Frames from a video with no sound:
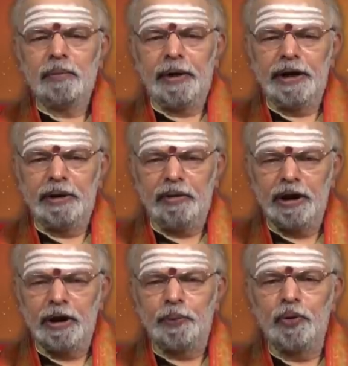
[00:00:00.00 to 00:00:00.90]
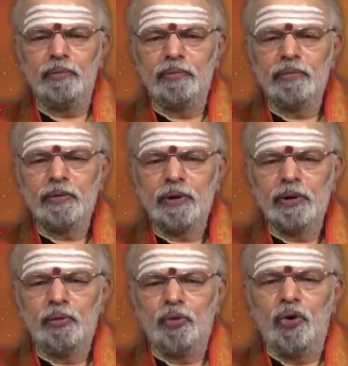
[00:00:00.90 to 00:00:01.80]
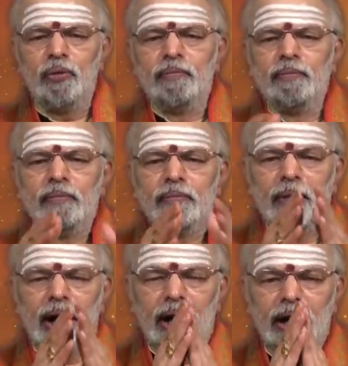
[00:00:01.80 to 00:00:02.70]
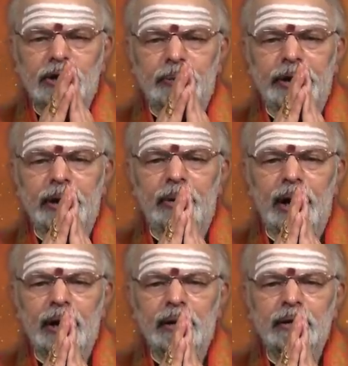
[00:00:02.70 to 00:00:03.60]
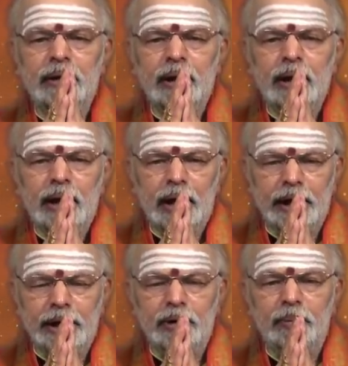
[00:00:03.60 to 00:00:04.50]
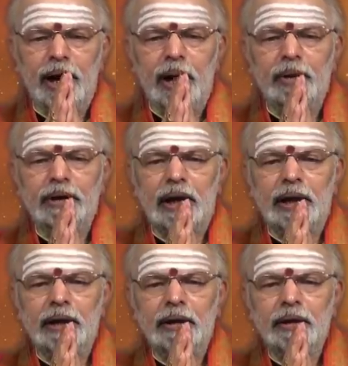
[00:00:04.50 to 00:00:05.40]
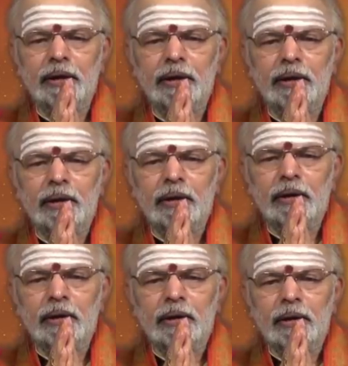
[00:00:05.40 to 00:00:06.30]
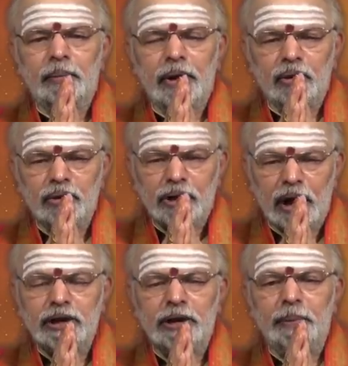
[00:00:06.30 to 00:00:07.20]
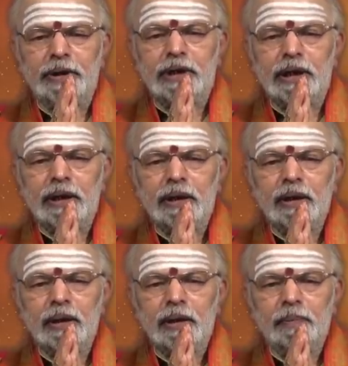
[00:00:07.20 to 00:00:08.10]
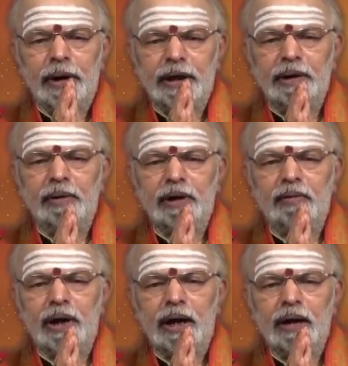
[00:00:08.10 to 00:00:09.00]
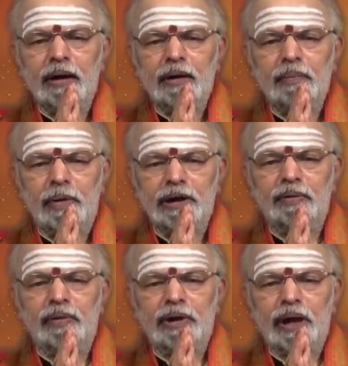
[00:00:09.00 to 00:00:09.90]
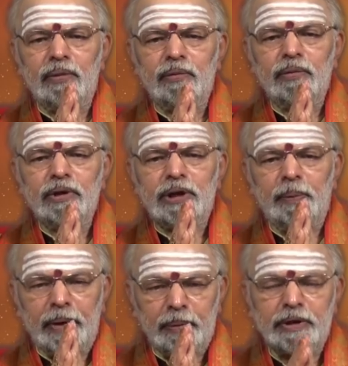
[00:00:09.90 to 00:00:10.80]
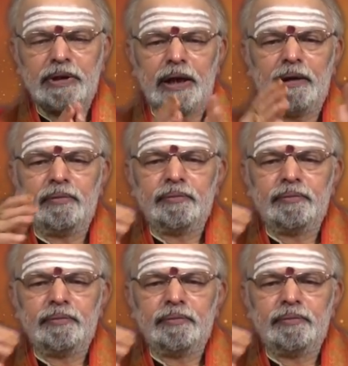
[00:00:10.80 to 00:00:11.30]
బయటికి వెళ్ళేటప్పుడు ఓం మహాలక్ష్మి నమ అనేటువంటి మహామంత్రాన్ని పదకొండు సార్లు జపించి బయటికి వెళ్ళటం వల్ల మంచి ఫలితాలు సంప్రాప్తిస్తాయి